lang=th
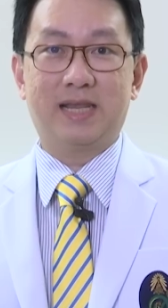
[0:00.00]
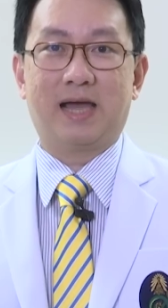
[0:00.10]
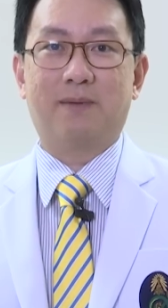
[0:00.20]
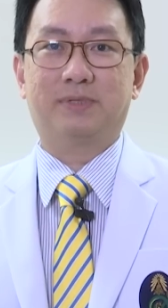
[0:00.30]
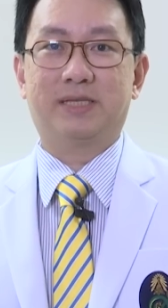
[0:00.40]
นะ
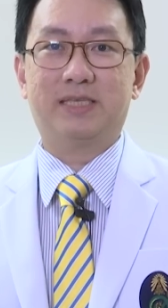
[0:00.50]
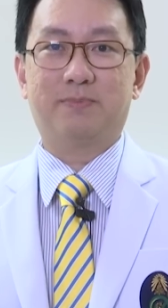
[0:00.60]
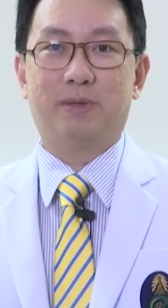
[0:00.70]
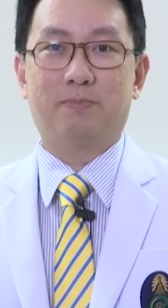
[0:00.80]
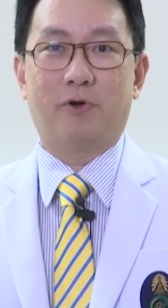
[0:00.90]
ครับที่
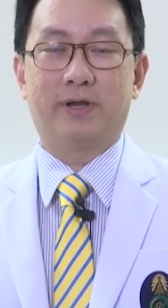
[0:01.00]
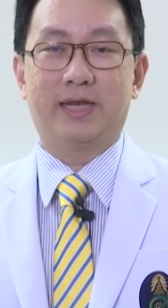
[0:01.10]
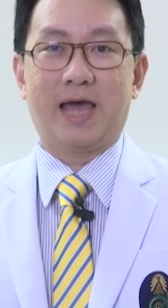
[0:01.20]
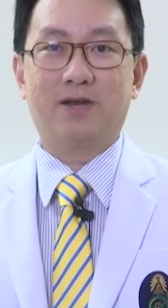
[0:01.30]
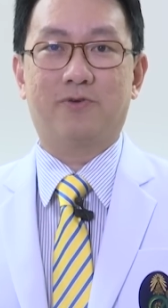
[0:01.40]
จะมีผลใน
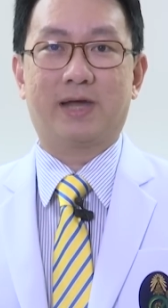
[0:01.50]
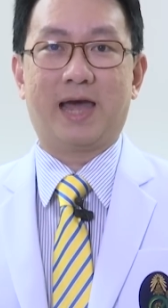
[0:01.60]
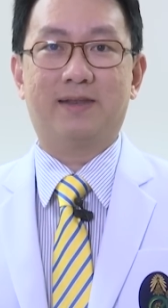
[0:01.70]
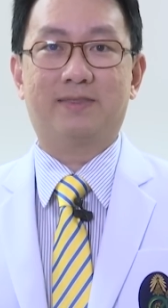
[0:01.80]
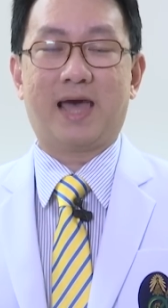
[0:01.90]
ด้านของ
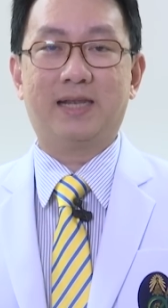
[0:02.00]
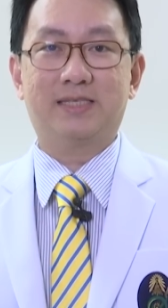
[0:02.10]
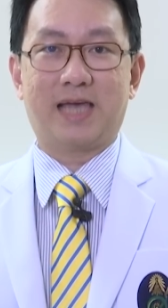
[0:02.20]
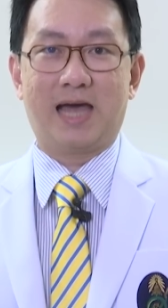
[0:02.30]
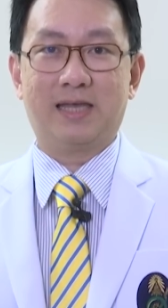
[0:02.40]
การต้าน
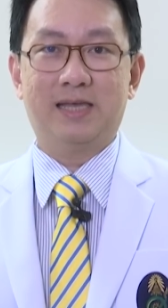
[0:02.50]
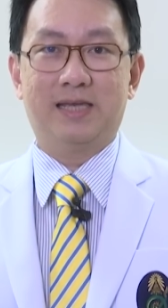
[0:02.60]
ชัก